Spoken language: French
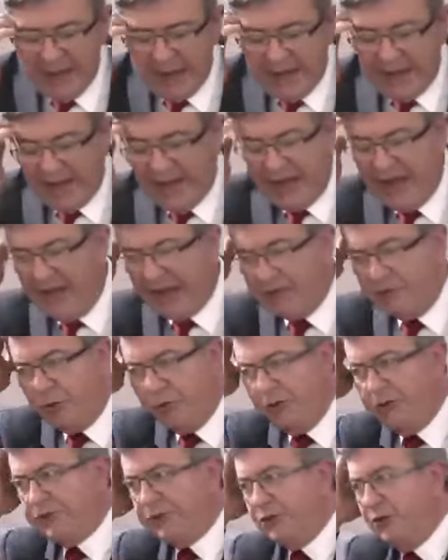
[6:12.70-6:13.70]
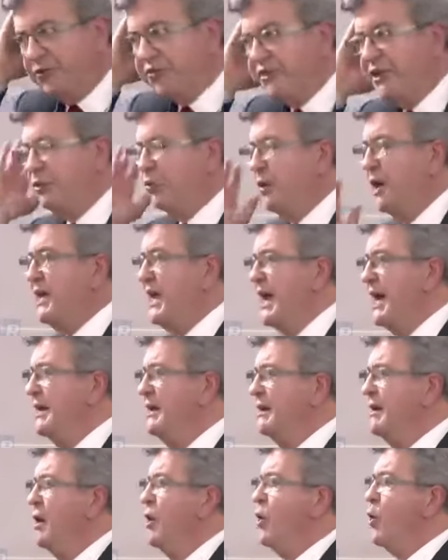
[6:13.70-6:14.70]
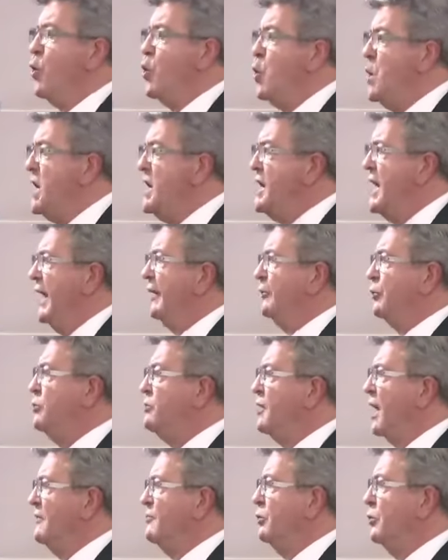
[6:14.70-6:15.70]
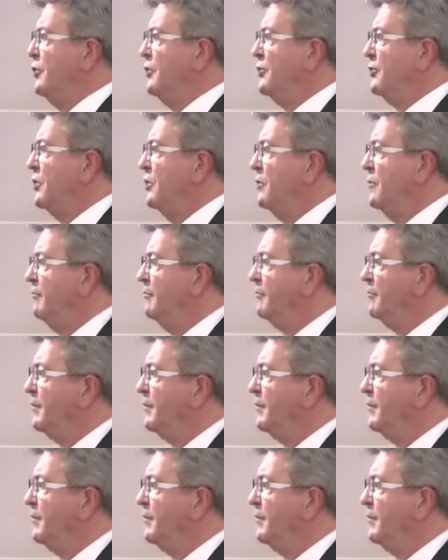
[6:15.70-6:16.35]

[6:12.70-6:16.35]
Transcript: Et la révolution citoyenne, oui, est une révolution,